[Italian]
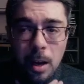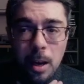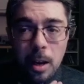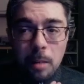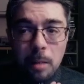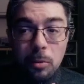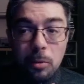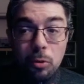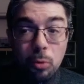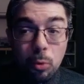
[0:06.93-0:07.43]

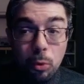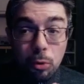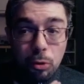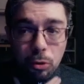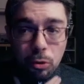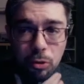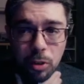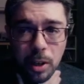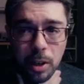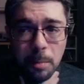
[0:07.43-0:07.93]
Mi scuso
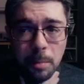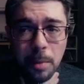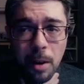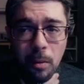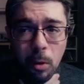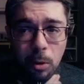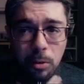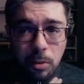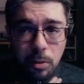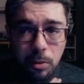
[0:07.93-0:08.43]
se la mia
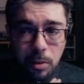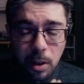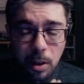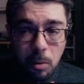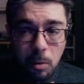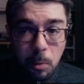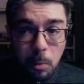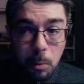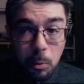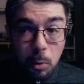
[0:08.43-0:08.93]
voce sarà
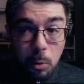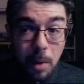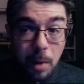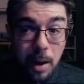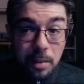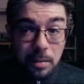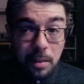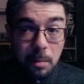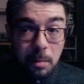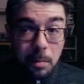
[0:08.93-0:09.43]
un po' più
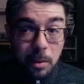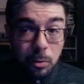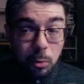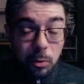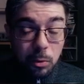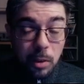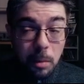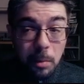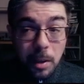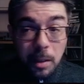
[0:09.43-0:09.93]
bassa, ma
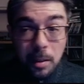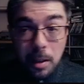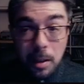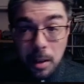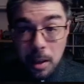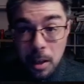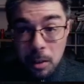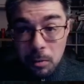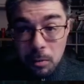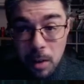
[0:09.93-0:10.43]
giustamente
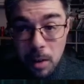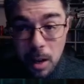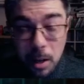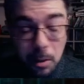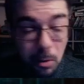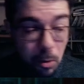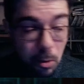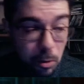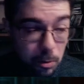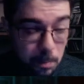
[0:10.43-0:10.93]
è
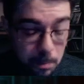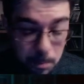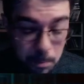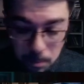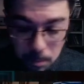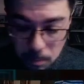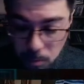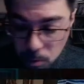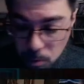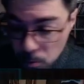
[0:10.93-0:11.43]
inverno,
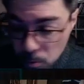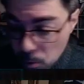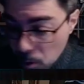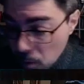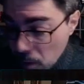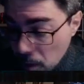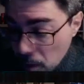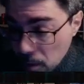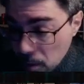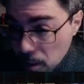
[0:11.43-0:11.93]
sono
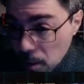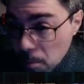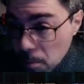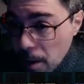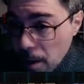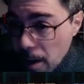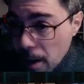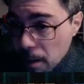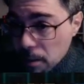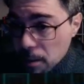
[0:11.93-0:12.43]
arrivati i
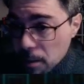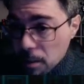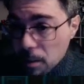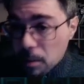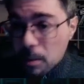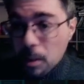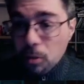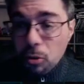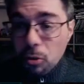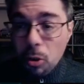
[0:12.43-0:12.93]
malanni di
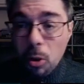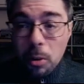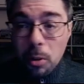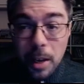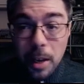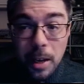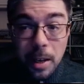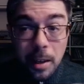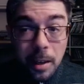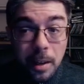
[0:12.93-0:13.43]

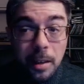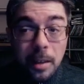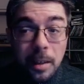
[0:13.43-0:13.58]
stagione